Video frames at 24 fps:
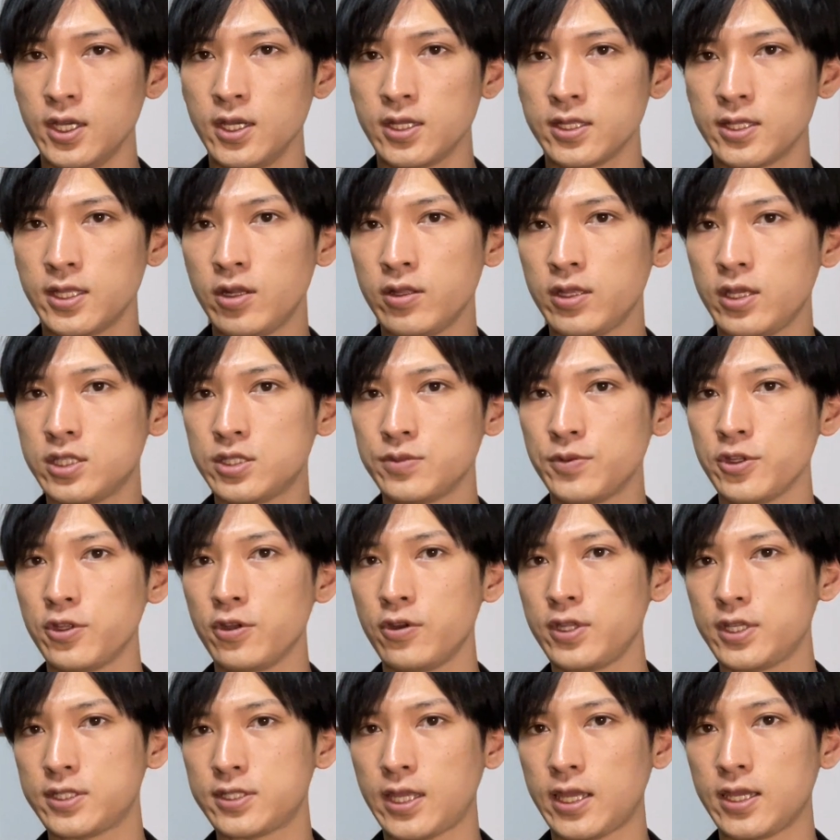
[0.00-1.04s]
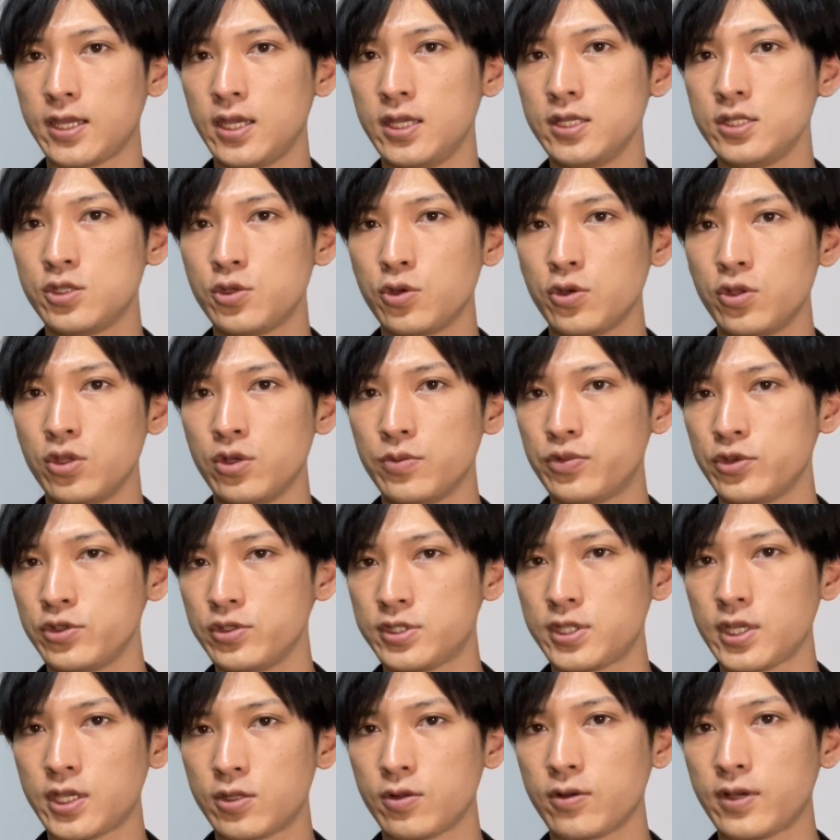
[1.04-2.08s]
なので、いつも通りですね、現状の分
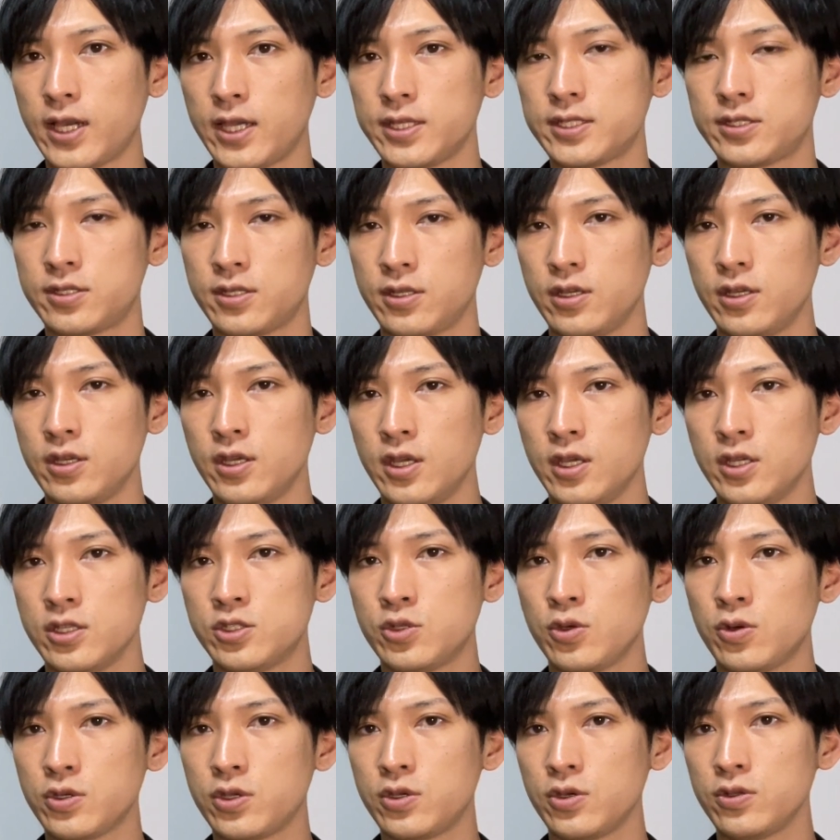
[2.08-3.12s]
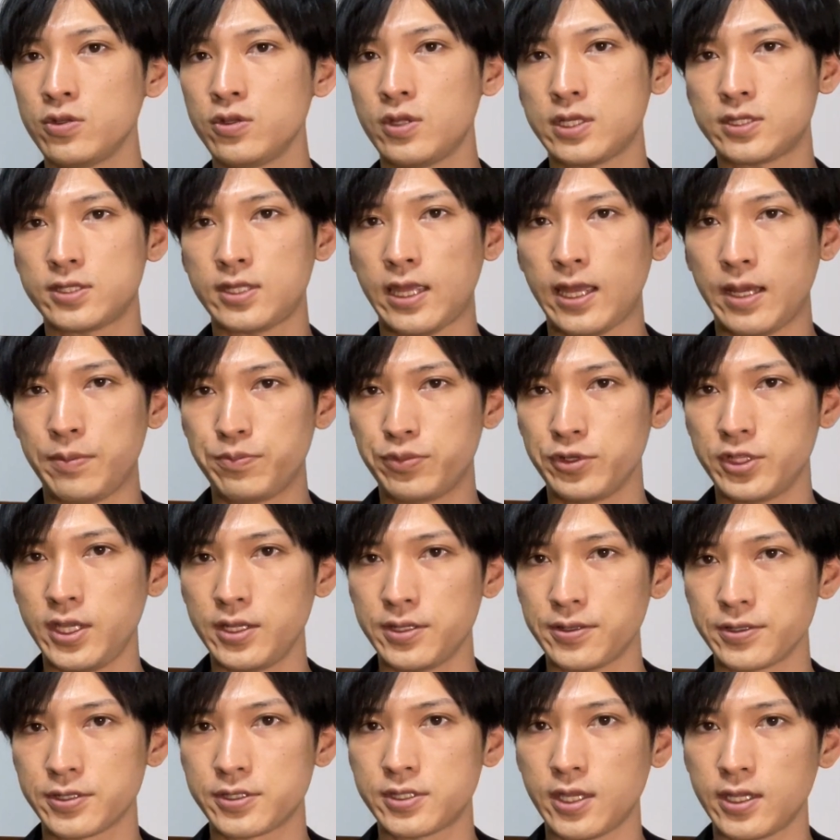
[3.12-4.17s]
析と解説、状況のですね、
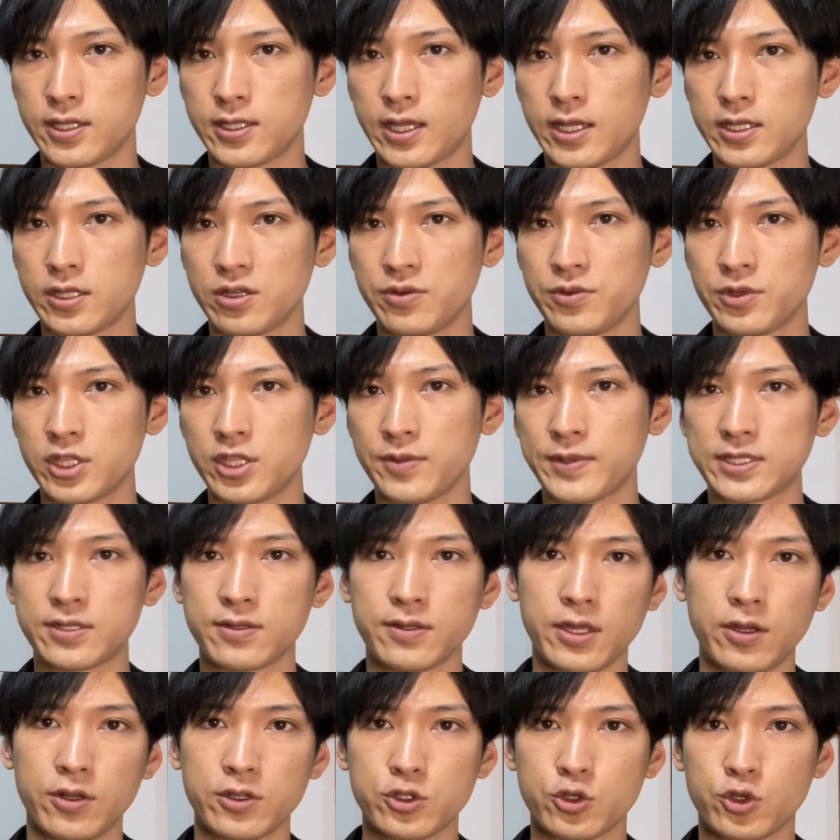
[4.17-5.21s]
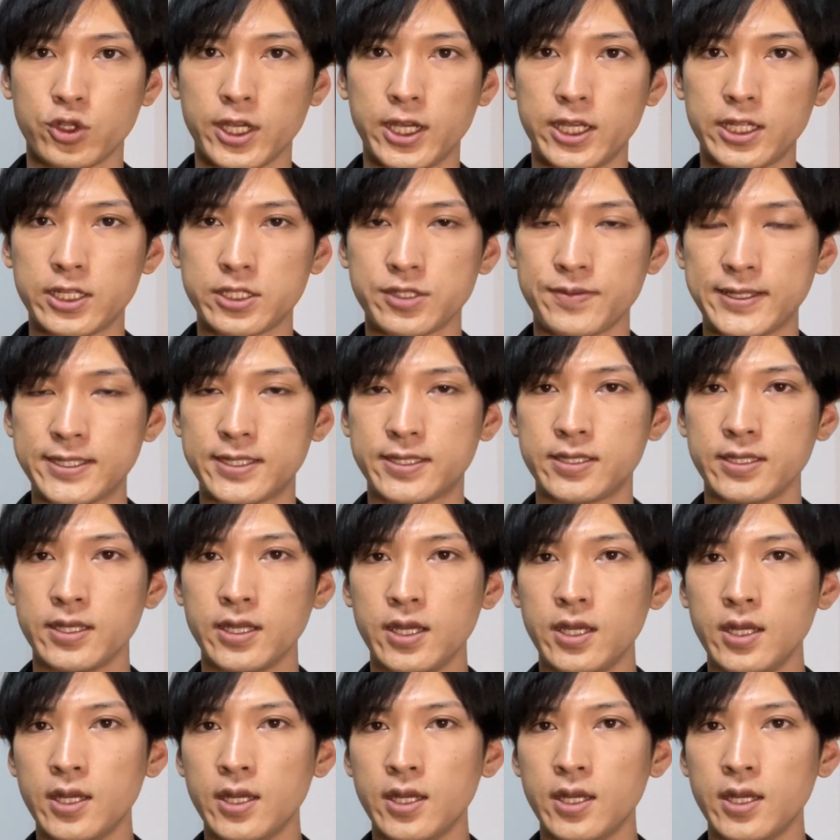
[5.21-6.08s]
アップデートをしていきたいと思ってますので、よろしくお願いいたします。